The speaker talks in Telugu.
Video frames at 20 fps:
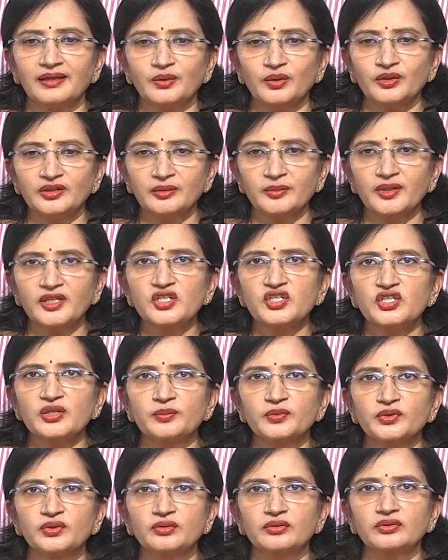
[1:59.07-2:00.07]
కొంతమంది
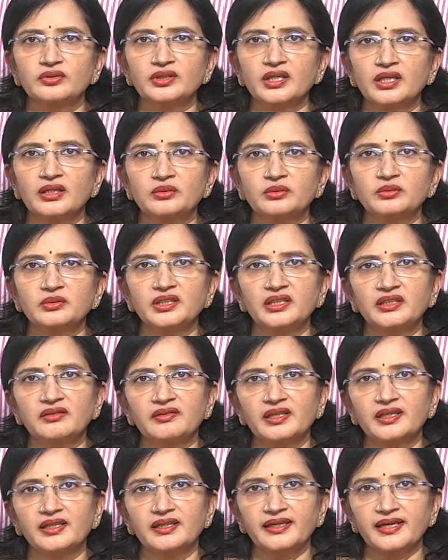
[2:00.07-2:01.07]
చెప్తూ ఉంటారు
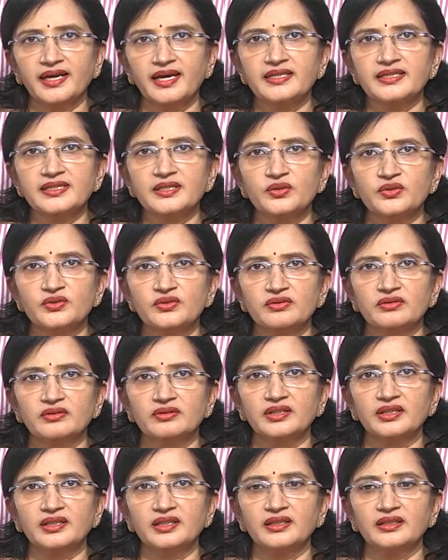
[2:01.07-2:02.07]
దీనివలన క్యాన్సర్
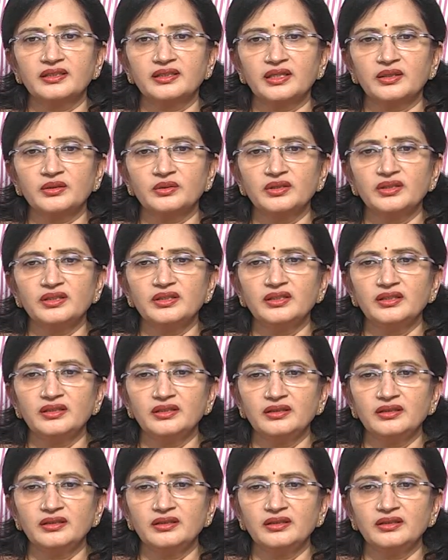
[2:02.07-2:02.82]
వస్తుంది అంటారు ఇది